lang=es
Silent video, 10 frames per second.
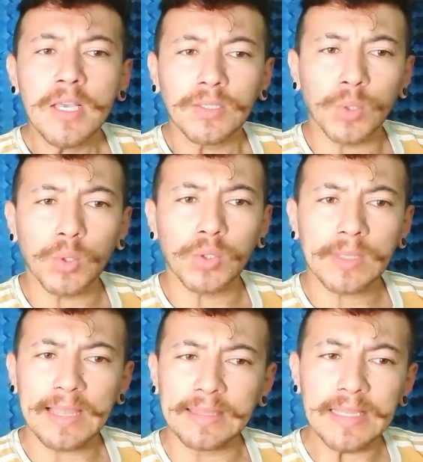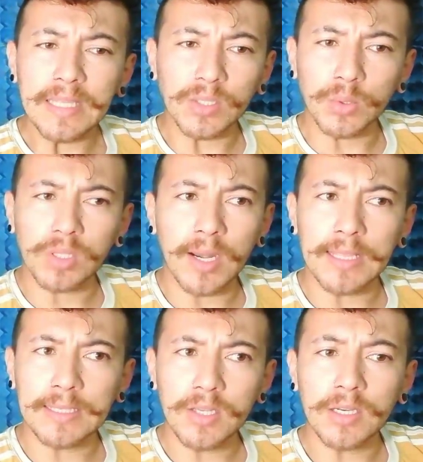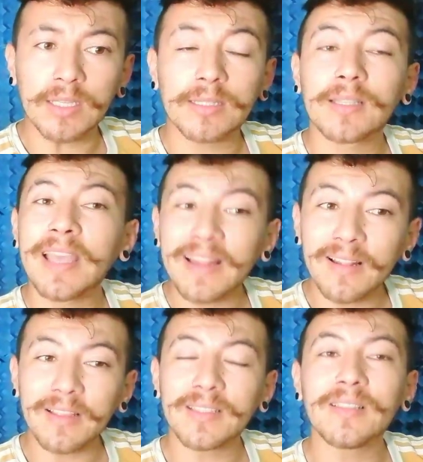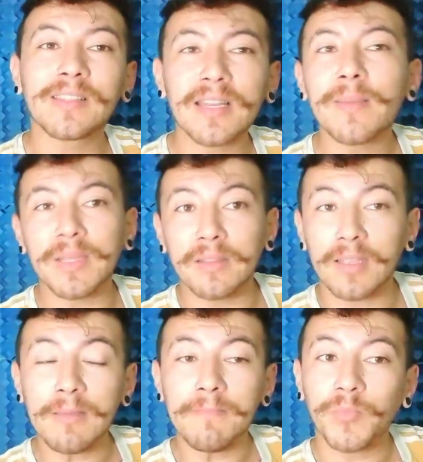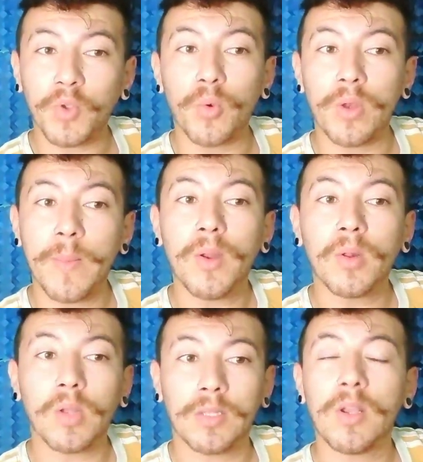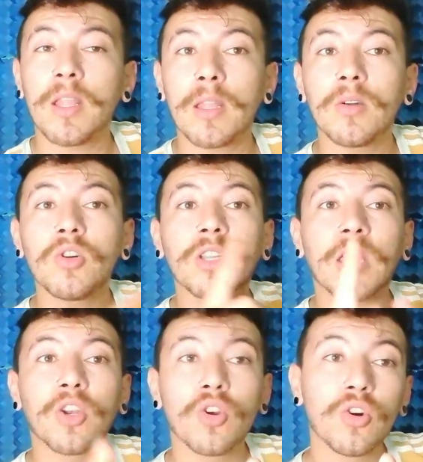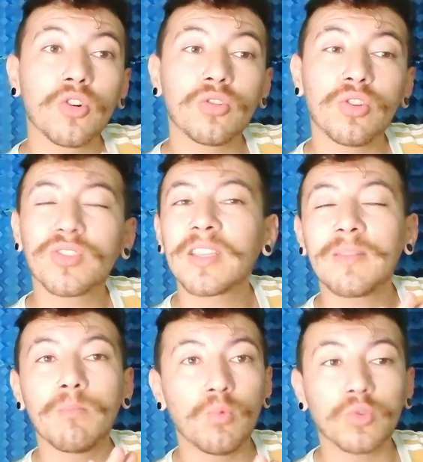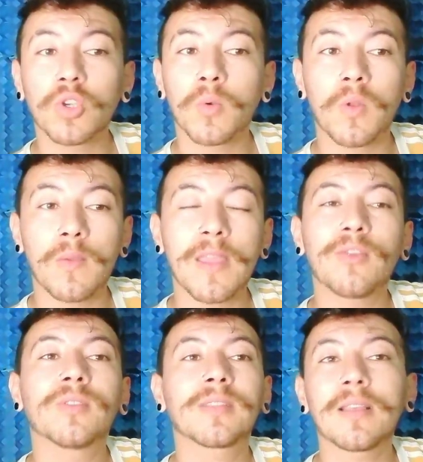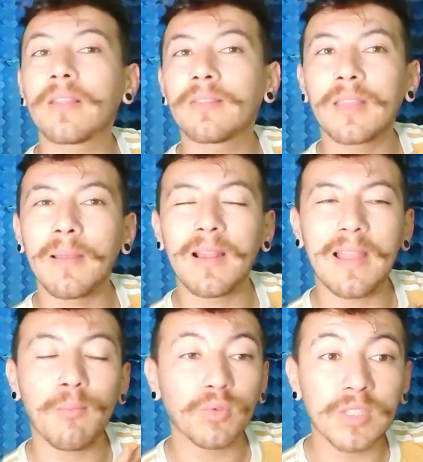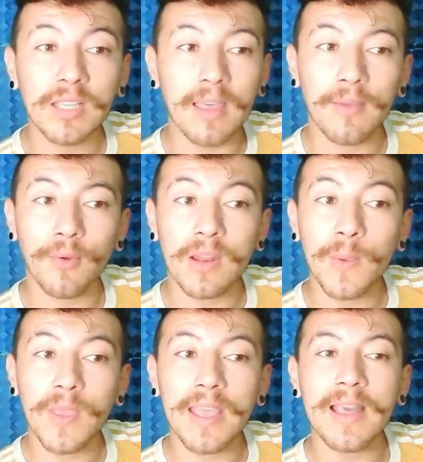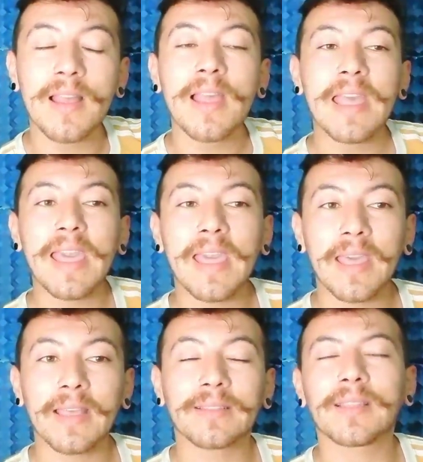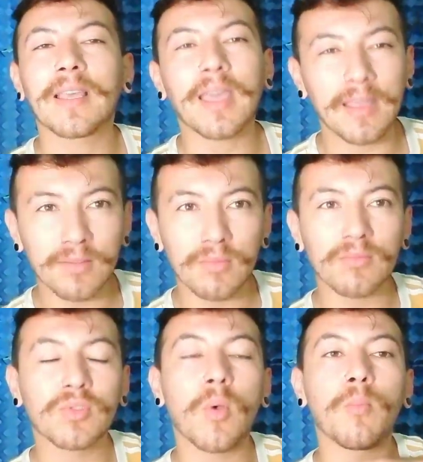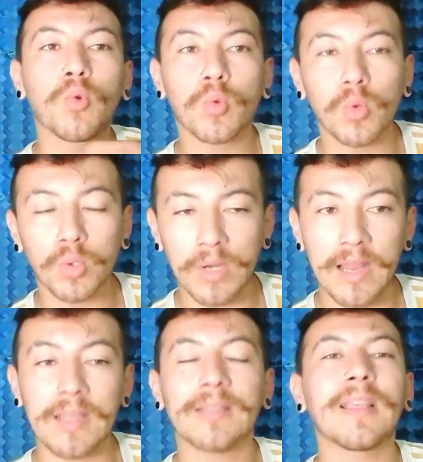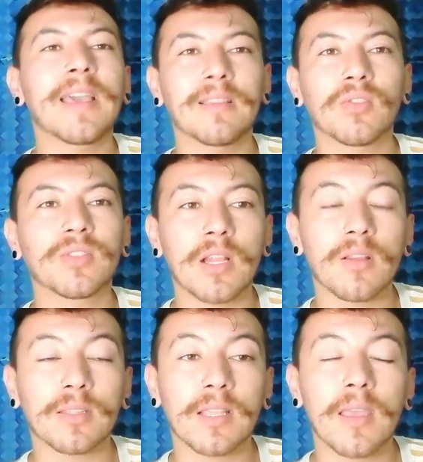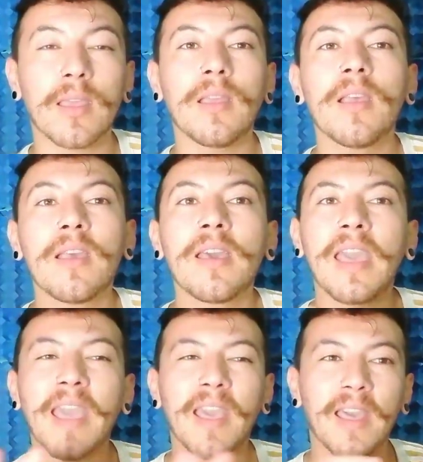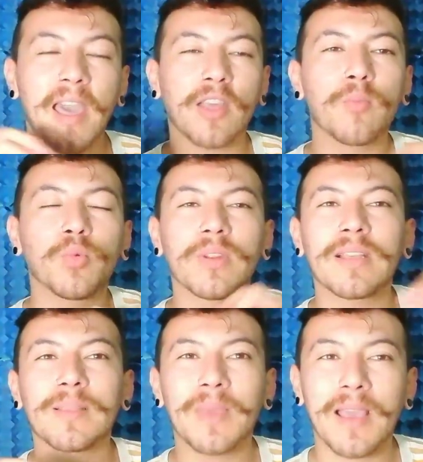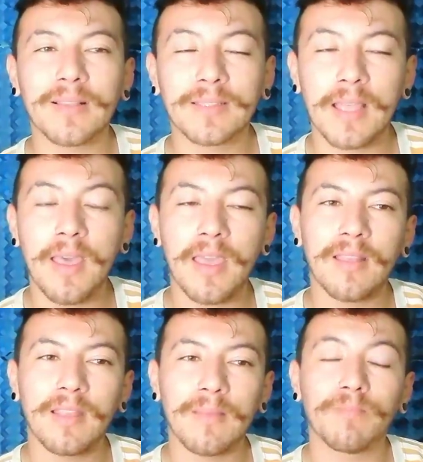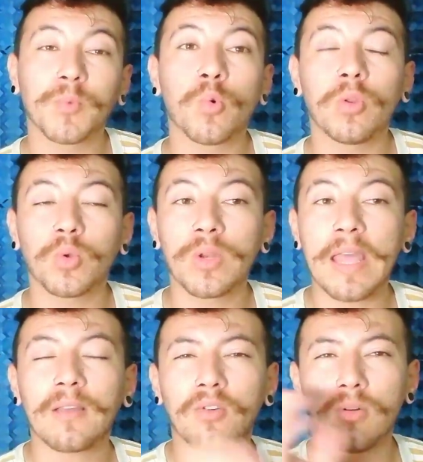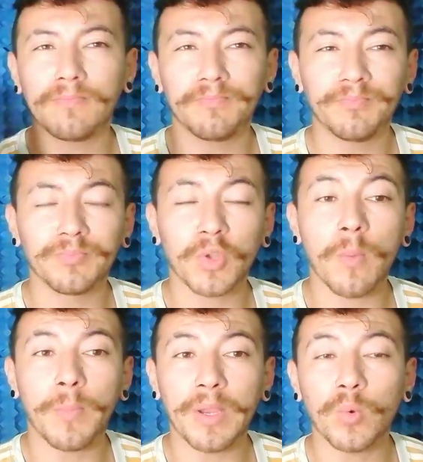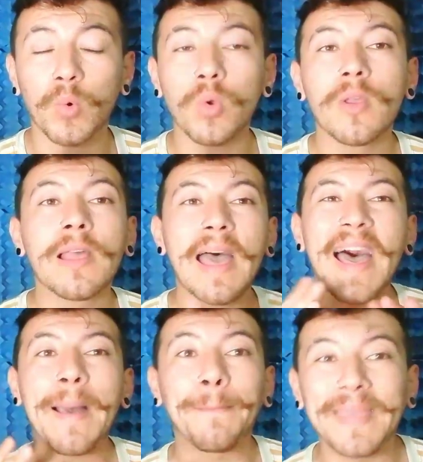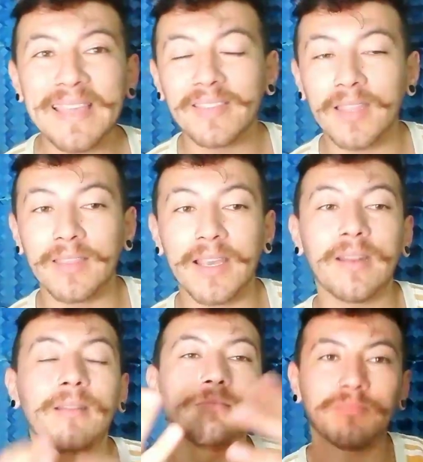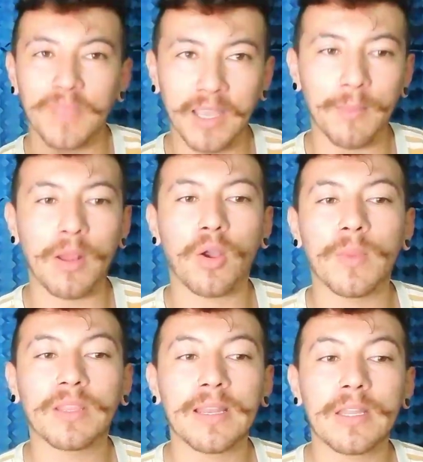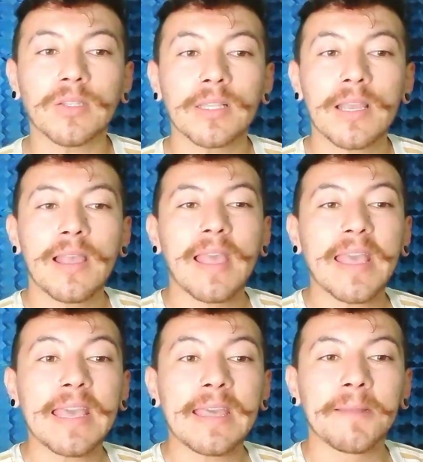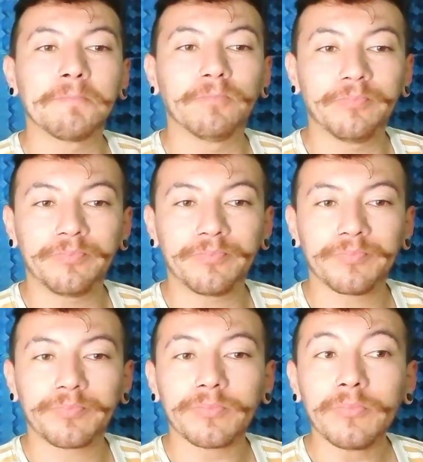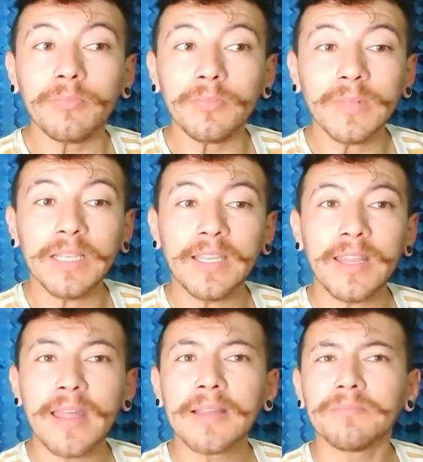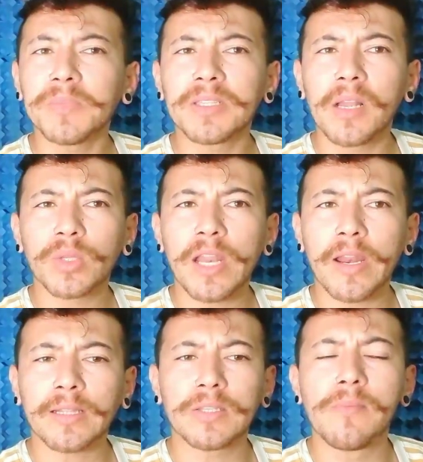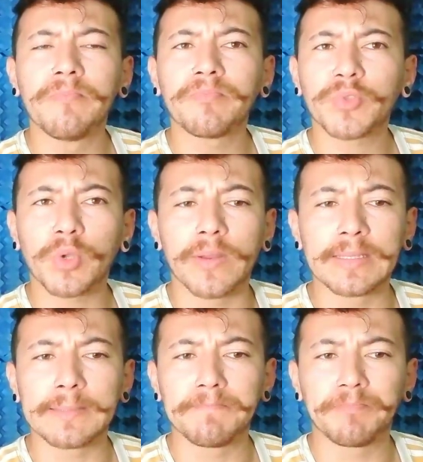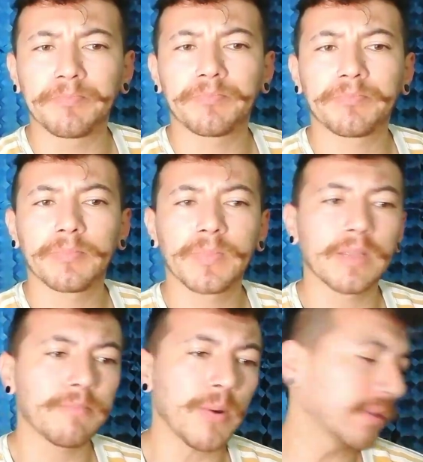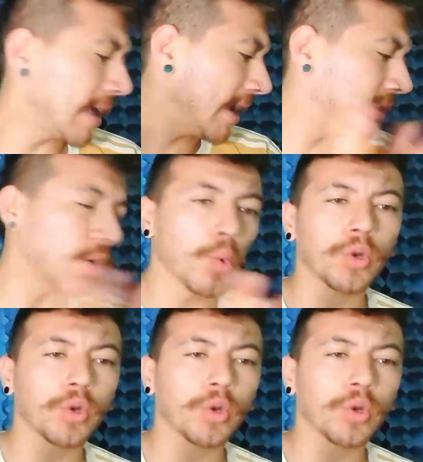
sus cantantes, sus tradiciones, que sinceramente con una mano en el corazón les digo que no, no sé mucho de Bolivia, no sé de la música de Bolivia. Eh, sé que son muy culturales, eso sí lo sé. Eh, hay como una semejanza en, cultura con, Perú. A mi entender, déjenme en los comentarios. Em, y nada, y si les gusta la reacción, suscríbanse. Vamos a esto